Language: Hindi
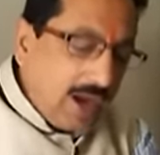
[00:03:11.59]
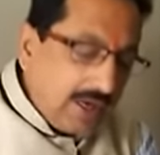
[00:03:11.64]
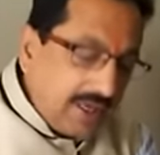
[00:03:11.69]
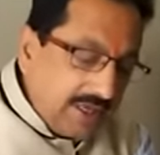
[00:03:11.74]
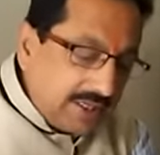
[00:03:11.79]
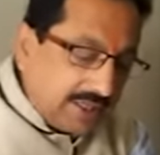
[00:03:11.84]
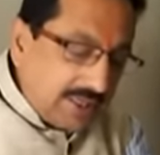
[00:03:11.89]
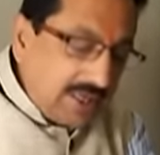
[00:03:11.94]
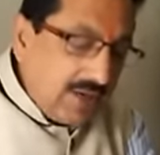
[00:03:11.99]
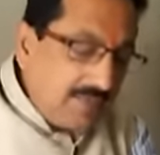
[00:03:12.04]

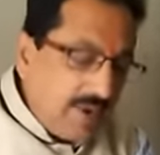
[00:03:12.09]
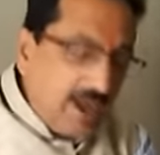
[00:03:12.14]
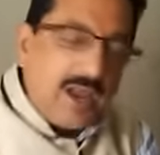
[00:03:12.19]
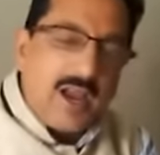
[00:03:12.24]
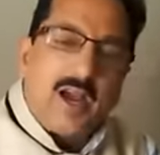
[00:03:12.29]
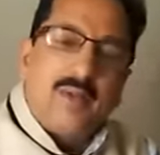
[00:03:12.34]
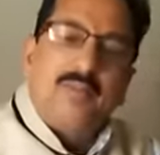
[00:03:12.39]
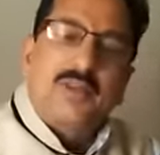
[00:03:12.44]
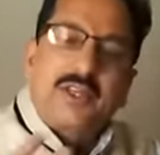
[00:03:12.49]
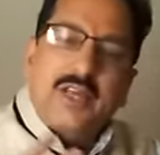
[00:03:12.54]
इसी में है
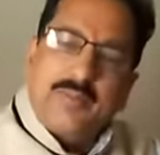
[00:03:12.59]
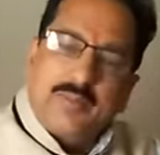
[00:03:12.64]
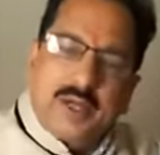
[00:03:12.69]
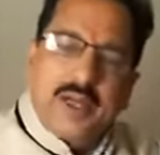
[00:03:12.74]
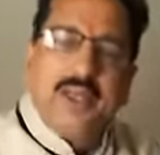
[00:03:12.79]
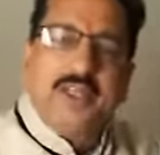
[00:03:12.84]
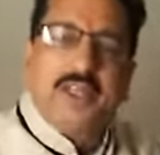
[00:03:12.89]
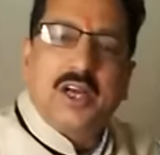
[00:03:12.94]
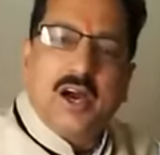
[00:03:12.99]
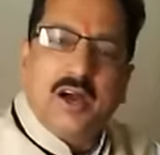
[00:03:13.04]
हम
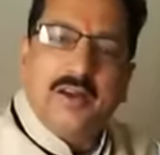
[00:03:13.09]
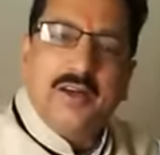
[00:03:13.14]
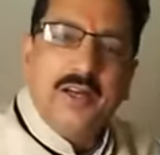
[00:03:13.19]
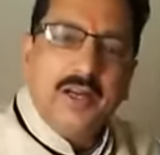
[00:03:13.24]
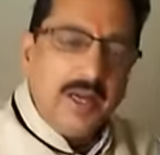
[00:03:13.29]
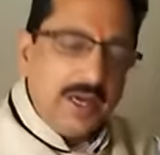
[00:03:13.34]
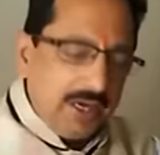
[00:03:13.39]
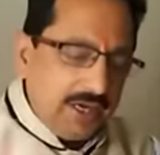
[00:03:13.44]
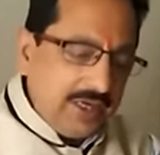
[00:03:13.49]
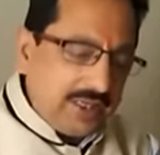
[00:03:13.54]
सबकी शान
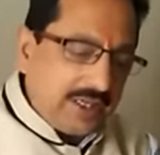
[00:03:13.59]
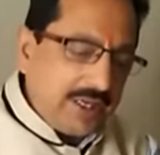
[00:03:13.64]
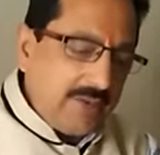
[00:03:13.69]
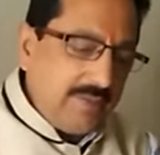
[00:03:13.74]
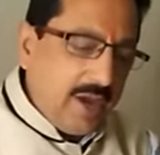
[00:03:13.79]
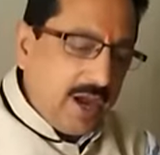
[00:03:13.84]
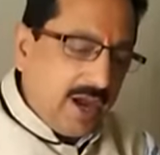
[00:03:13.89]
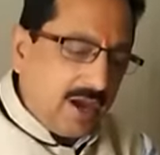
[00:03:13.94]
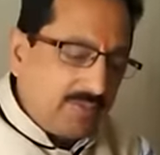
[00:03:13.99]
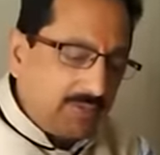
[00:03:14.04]
इसी
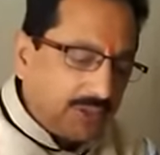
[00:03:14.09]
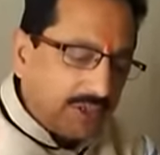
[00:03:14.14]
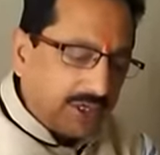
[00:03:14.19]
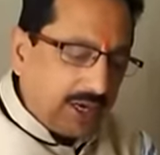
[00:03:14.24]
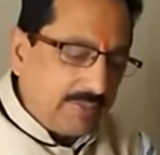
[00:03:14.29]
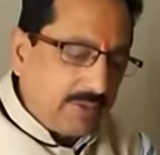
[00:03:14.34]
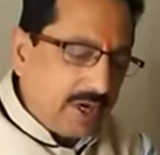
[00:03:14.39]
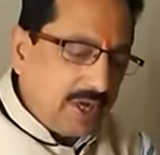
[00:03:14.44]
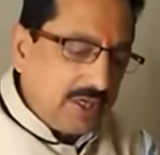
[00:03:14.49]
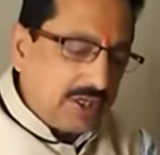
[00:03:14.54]
में हम
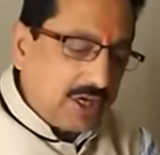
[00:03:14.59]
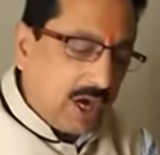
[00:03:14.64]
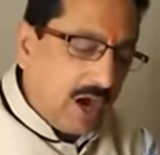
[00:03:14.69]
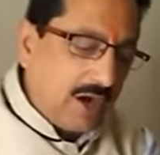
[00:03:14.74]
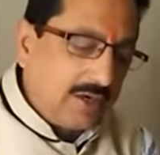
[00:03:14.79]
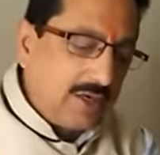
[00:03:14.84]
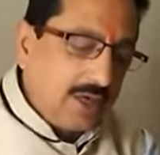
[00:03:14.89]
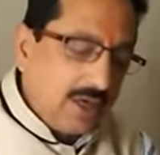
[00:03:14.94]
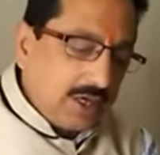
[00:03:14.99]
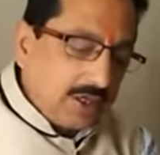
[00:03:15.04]
सबकी
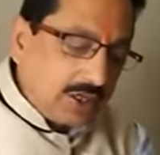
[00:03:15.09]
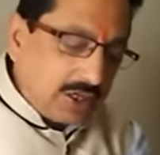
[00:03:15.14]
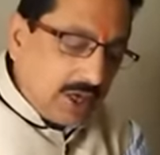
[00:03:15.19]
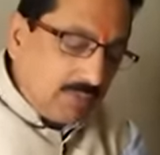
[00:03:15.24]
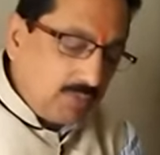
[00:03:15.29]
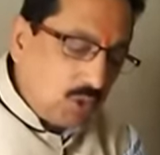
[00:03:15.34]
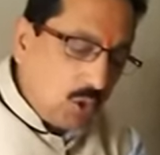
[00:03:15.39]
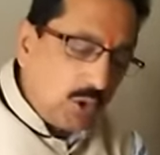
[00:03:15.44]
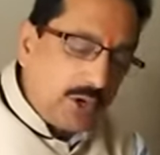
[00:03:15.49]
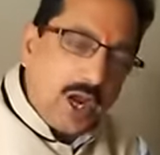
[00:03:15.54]
शान
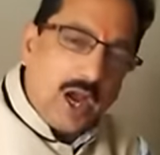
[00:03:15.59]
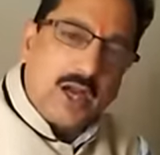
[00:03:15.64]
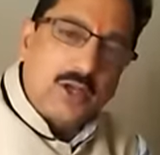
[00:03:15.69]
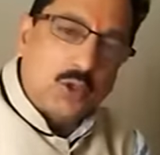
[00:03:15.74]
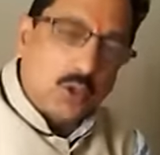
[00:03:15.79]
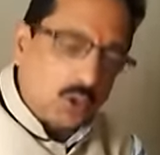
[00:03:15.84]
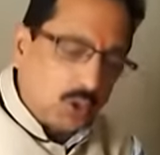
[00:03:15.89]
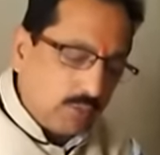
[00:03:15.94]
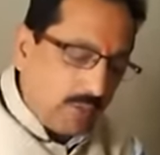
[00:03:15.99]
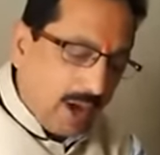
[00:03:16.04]
समझो क्या है
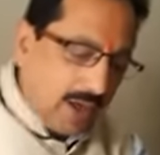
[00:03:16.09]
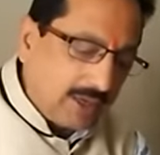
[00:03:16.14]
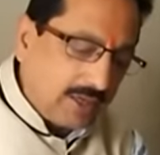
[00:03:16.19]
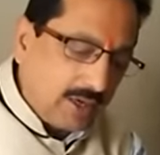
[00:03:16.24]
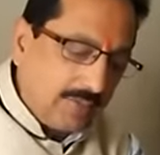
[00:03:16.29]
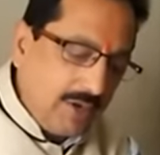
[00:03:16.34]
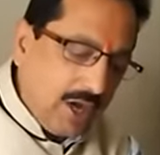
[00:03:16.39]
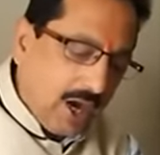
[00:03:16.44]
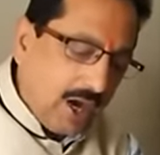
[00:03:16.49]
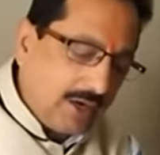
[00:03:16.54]
स्वच्छ भारत
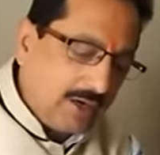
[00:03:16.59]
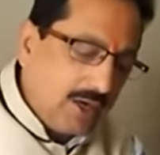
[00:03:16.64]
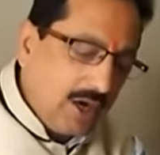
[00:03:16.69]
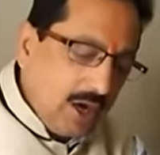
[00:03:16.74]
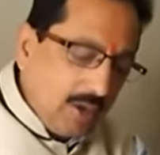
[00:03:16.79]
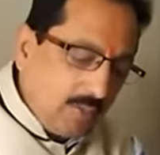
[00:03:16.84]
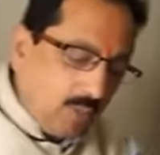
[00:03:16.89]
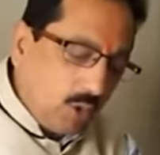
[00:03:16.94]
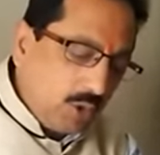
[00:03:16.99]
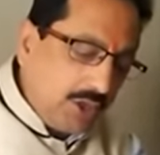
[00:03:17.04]
अभियान
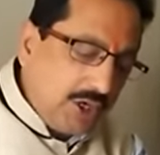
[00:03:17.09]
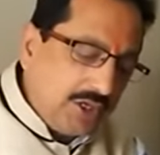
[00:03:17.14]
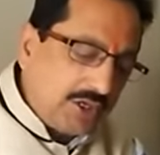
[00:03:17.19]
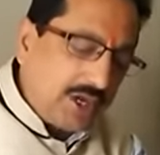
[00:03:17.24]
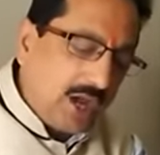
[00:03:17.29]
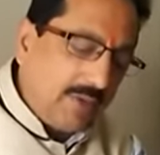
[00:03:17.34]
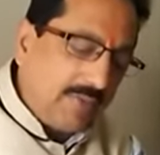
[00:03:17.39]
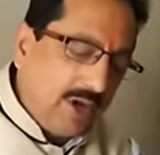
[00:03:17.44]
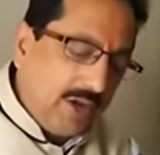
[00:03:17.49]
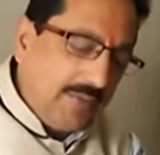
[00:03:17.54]
मोदी
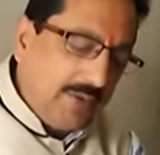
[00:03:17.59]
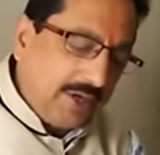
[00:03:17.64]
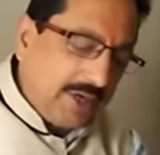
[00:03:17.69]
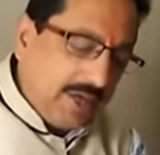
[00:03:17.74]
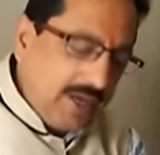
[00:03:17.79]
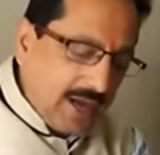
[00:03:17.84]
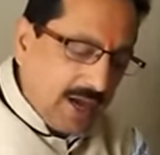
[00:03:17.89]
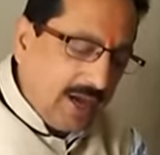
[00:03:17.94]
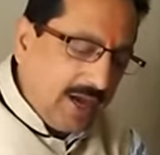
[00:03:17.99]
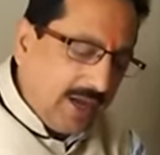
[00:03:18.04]
साहब ने भी
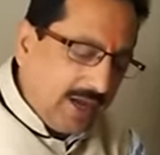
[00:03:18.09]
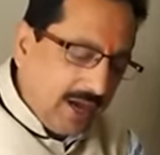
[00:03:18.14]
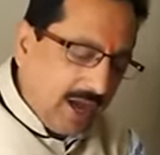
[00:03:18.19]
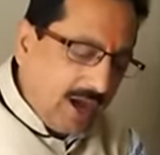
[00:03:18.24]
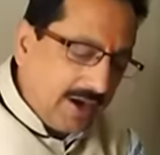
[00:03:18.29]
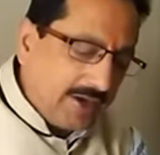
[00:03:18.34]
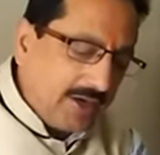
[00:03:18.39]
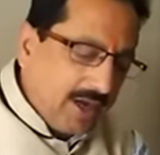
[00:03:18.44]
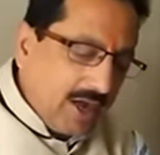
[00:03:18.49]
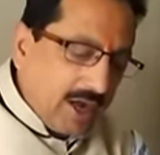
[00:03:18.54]
किया
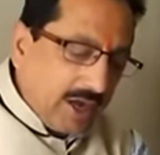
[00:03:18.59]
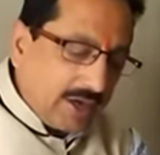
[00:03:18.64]
ऐलान